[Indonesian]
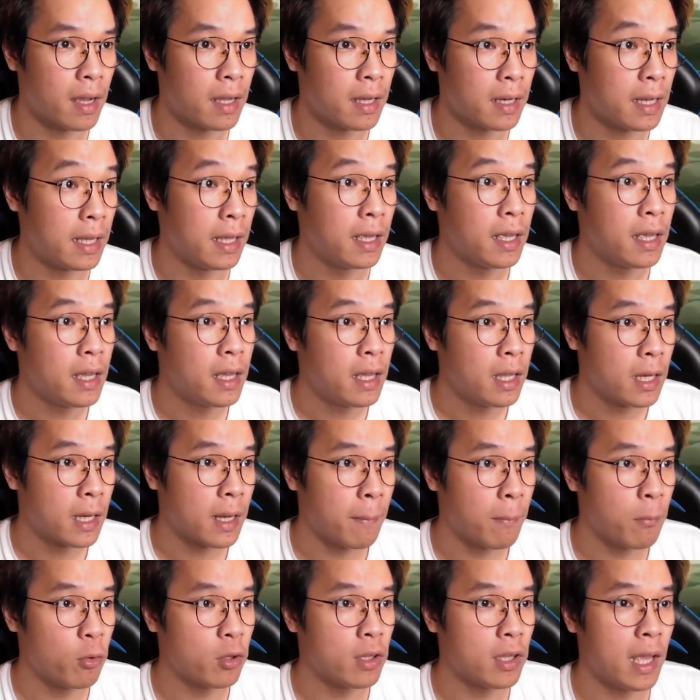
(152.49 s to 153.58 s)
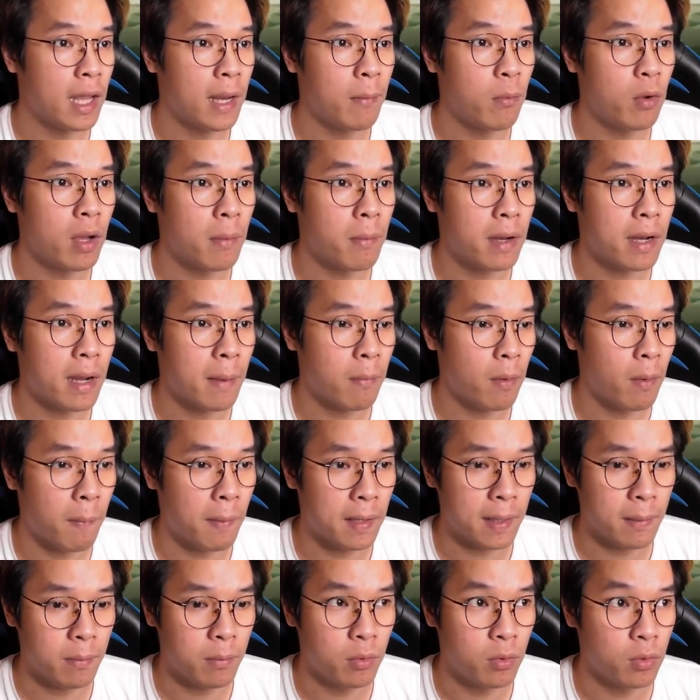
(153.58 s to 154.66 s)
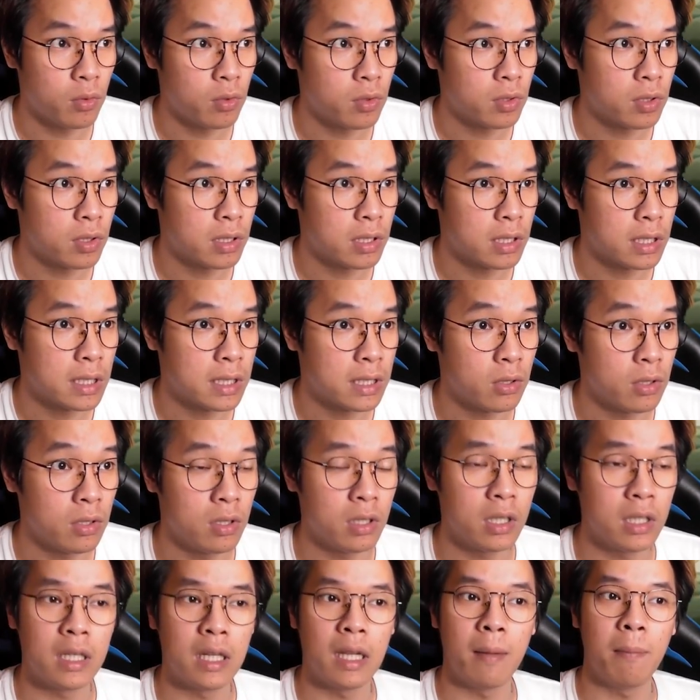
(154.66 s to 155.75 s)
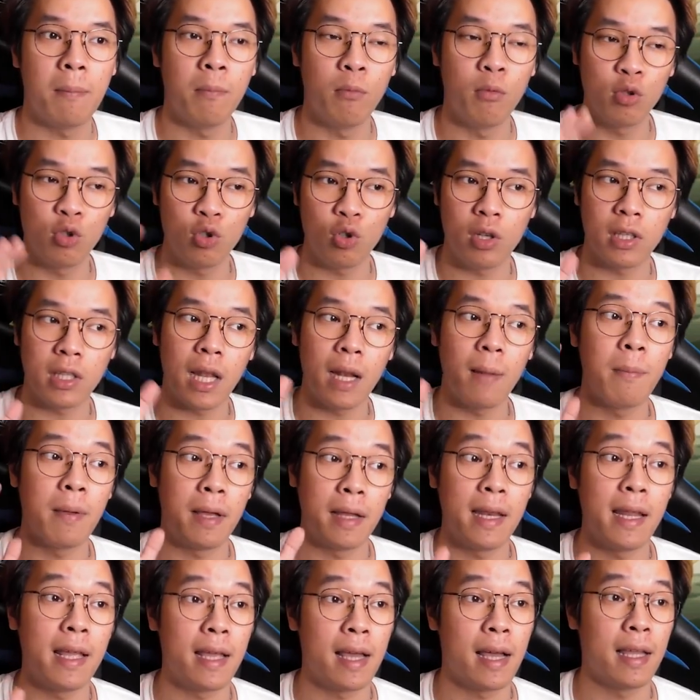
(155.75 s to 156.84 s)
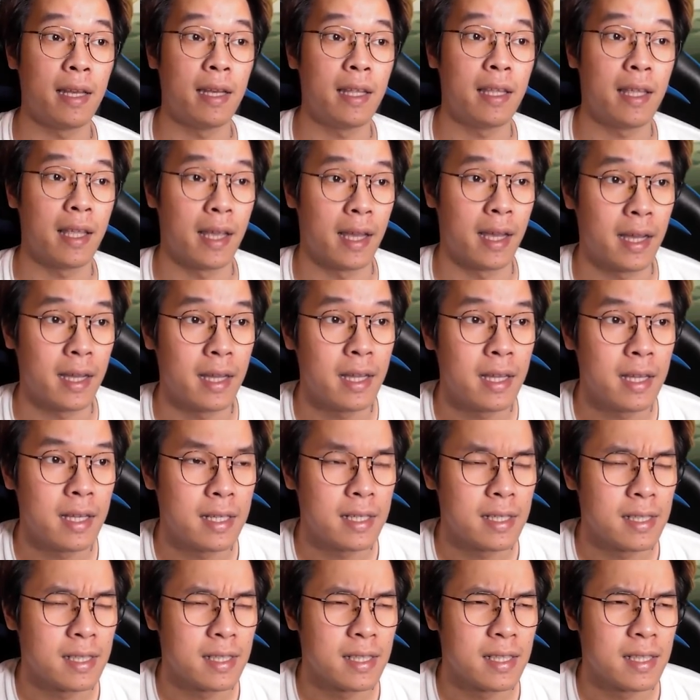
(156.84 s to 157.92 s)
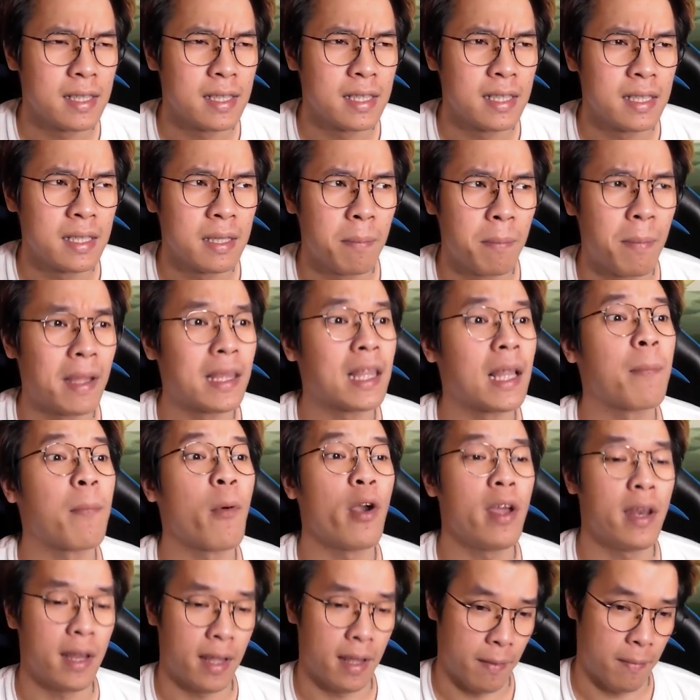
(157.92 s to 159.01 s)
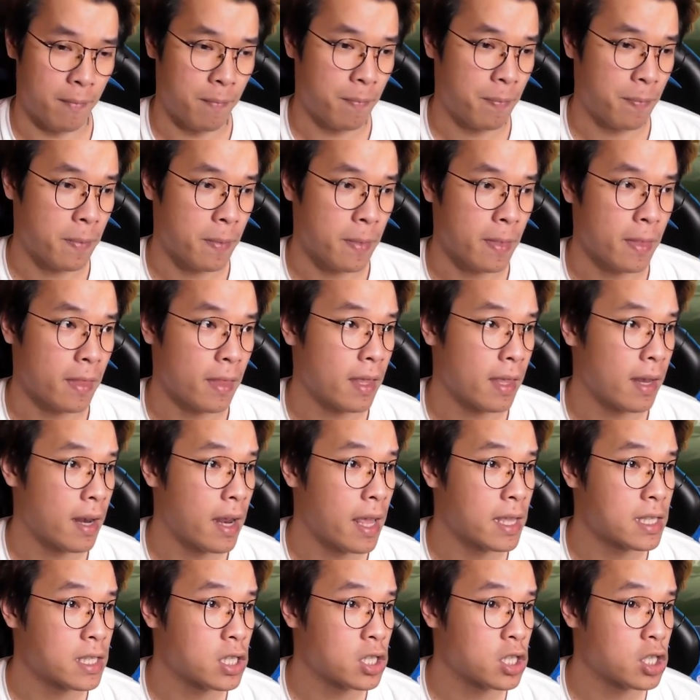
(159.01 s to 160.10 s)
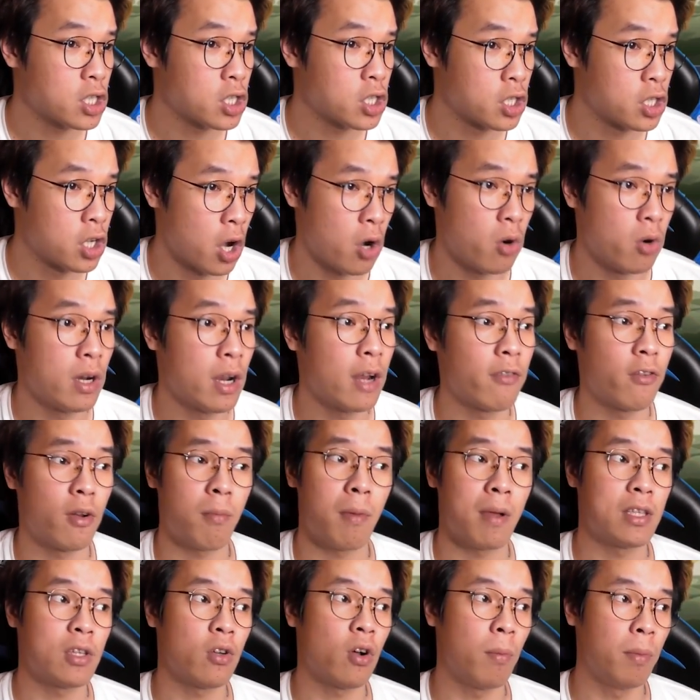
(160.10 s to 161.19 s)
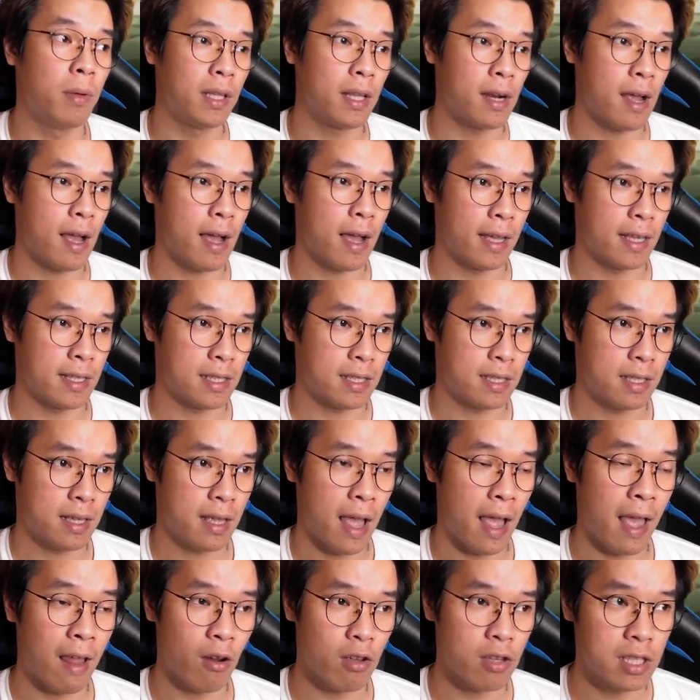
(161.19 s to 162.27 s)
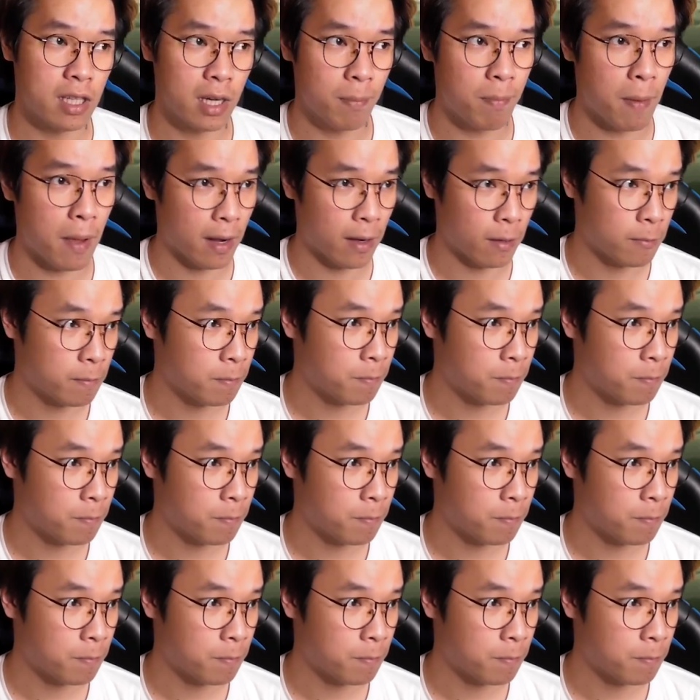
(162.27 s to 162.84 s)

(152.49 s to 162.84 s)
Nih, 63.000 sama 64.000. Uh, eh, musuh kita lebih gede ya ininya ya. Battle point-nya. Let's go. Dan formasi gue bener nggak guys? Halos di depan.